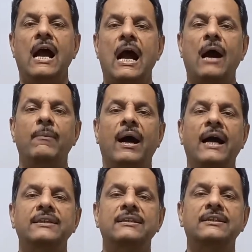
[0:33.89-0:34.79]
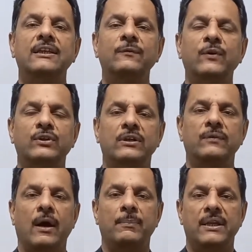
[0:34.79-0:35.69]
हम आज सिर्फ और सिर्फ
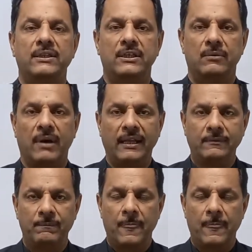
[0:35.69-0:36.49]
अपने तजर्बात